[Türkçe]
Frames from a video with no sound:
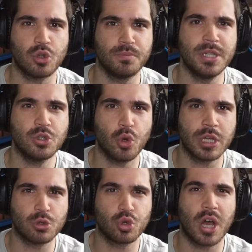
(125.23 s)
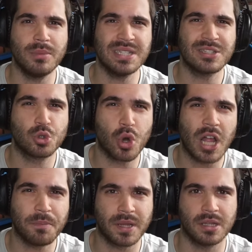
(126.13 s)
sonra bir sonraki durağımız
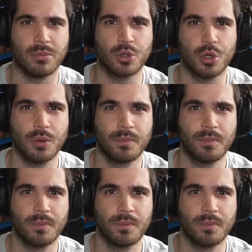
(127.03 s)
Squad Battle modu.